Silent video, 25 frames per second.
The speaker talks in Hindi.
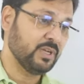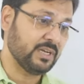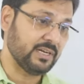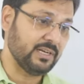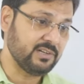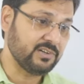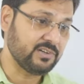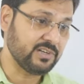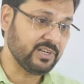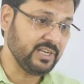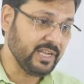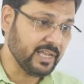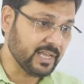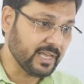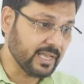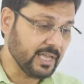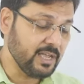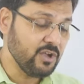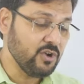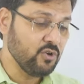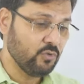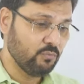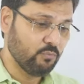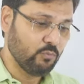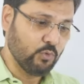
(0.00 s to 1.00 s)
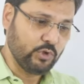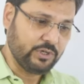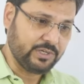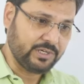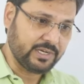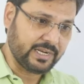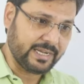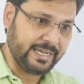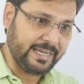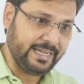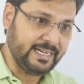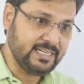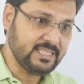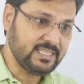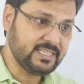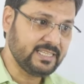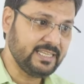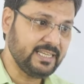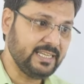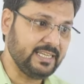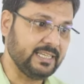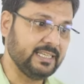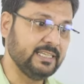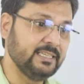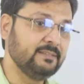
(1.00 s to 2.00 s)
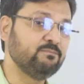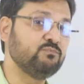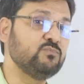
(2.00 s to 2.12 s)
कंट्री है वो ट्रेड से